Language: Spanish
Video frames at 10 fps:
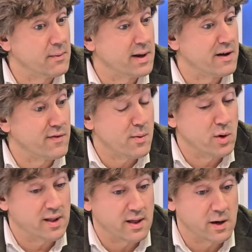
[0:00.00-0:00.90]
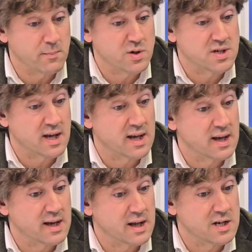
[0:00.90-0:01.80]
van a favorecer pues
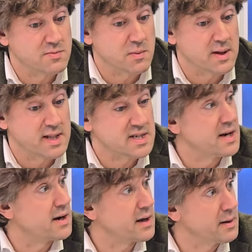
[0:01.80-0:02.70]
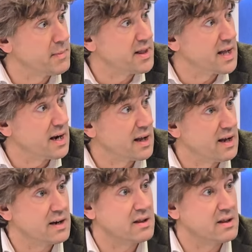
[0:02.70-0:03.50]
que, las viviendas en régimen de alquiler